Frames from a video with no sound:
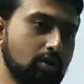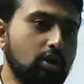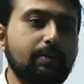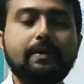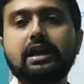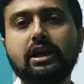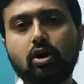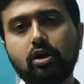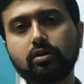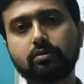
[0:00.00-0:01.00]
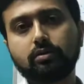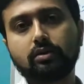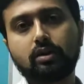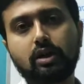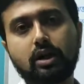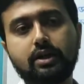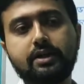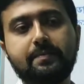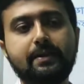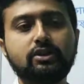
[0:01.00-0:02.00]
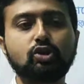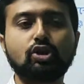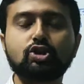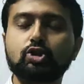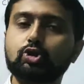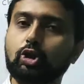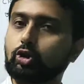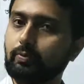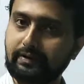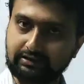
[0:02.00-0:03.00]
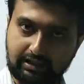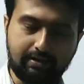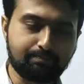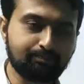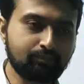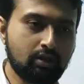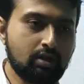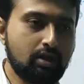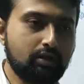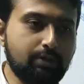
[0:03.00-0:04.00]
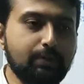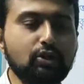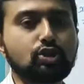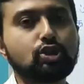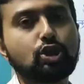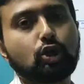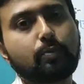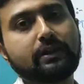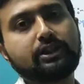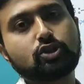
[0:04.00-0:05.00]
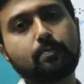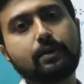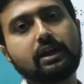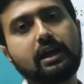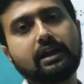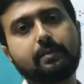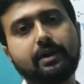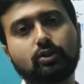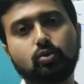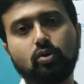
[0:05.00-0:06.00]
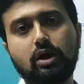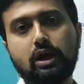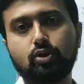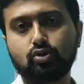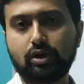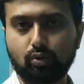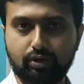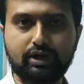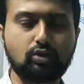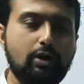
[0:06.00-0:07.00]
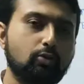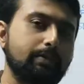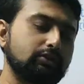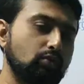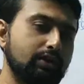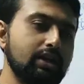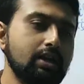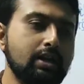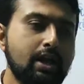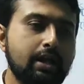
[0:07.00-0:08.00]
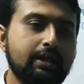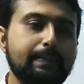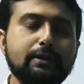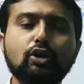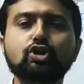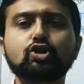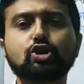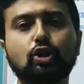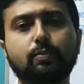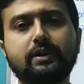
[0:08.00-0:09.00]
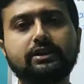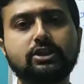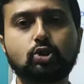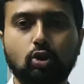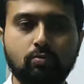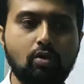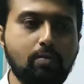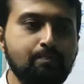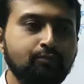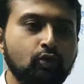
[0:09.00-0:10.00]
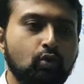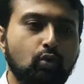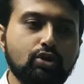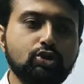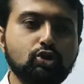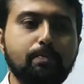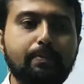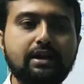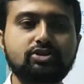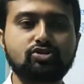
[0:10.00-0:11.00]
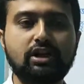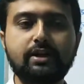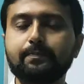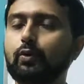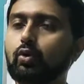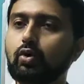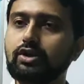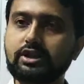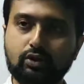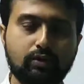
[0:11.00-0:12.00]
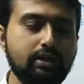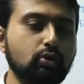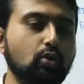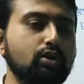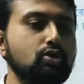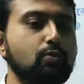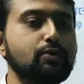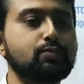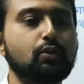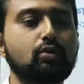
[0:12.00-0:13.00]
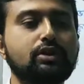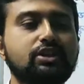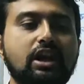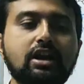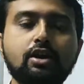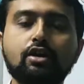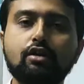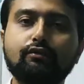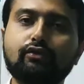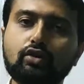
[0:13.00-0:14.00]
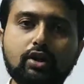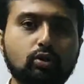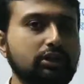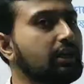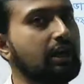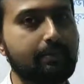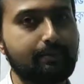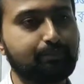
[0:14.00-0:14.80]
গল্পের লেখক নৃপেন্দ্রকৃষ্ণ চট্টোপাধ্যায় নৃপেন্দ্রকৃষ্ণ চট্টোপাধ্যায় সম্পর্কে আগে আমরা একটু আলোচনা করে নিই একটু আলোকপাত করে নিই নৃপেন্দ্রকৃষ্ণ চট্টোপাধ্যায়ের জন্ম উনিশশো সালের পনেরোই জানুয়ারি দক্ষিণ চব্বিশ পরগনা জেলার ফুটিগোদা গ্রামে